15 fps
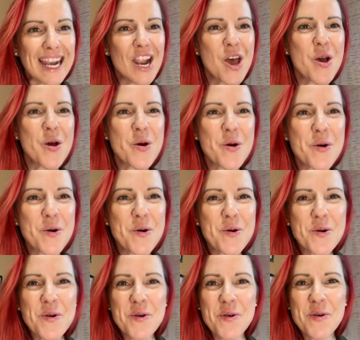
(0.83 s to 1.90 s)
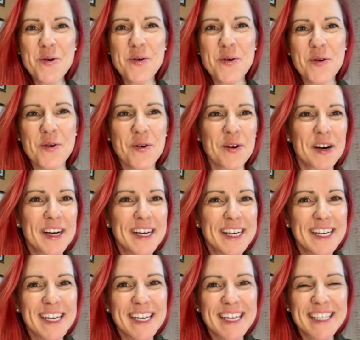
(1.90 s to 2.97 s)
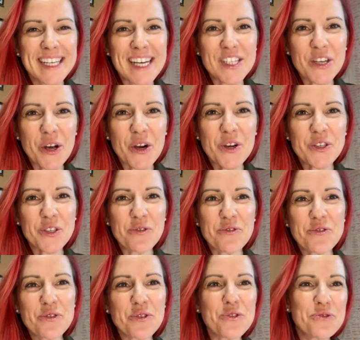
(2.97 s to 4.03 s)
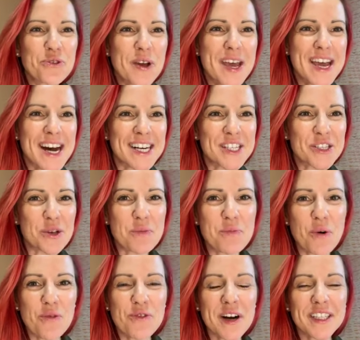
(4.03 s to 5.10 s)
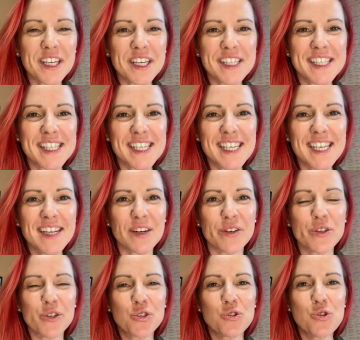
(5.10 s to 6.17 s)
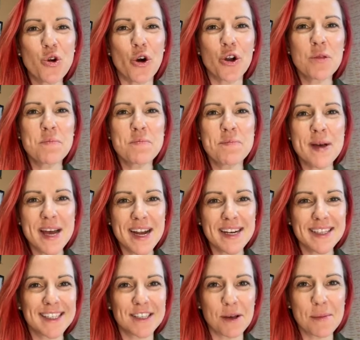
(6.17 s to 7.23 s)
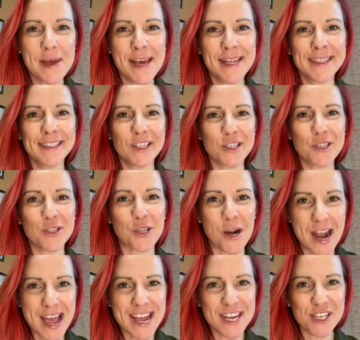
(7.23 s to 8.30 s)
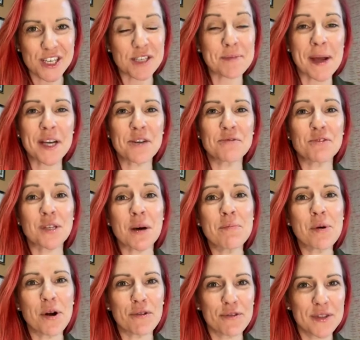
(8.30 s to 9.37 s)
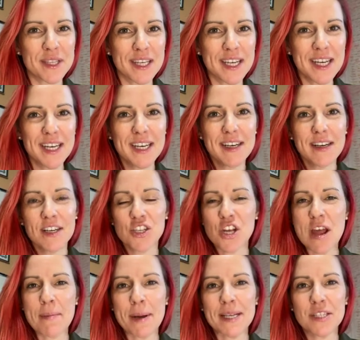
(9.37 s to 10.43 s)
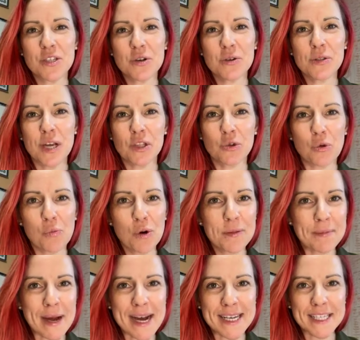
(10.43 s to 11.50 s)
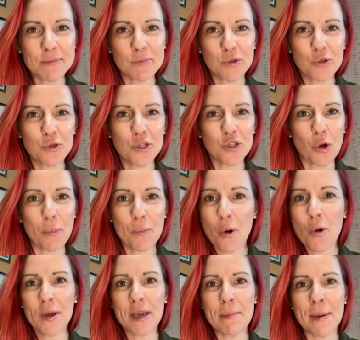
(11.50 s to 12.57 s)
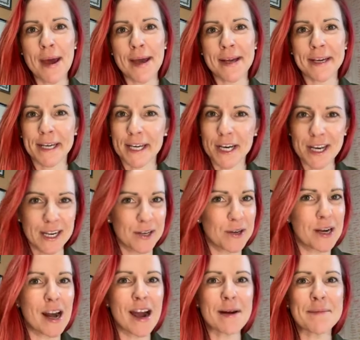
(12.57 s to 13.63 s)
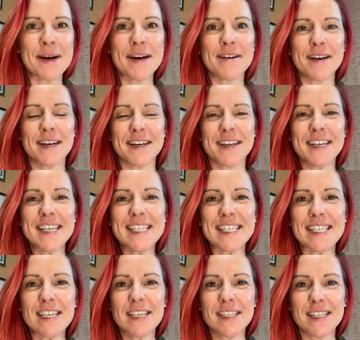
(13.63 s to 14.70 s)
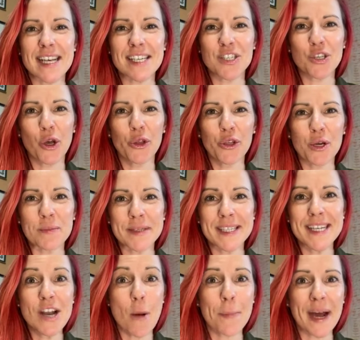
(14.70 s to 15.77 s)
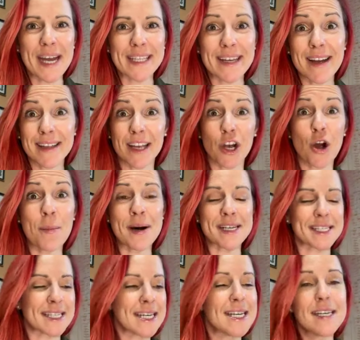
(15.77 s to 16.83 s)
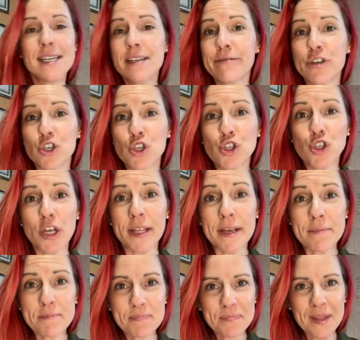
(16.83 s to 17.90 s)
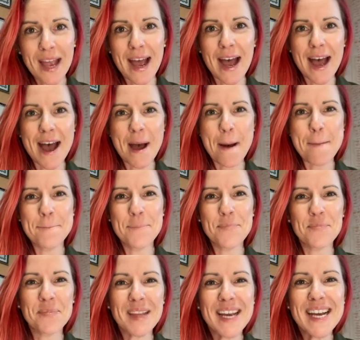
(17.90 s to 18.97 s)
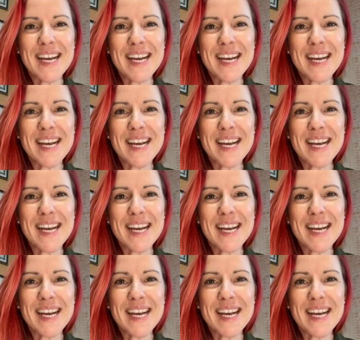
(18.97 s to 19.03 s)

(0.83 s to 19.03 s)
Hello! Très heureuse de vous trouver en ce beau vendredi. On a eu une belle semaine de soleil. J'espère que vous en profitez. J'ai l'impression d'être au mois de mars. Pour ceux qui sont pas au Québec, euh, clairement, euh, ici, ça sonne comme si le printemps était commencé. Fait juste sonner. Euh,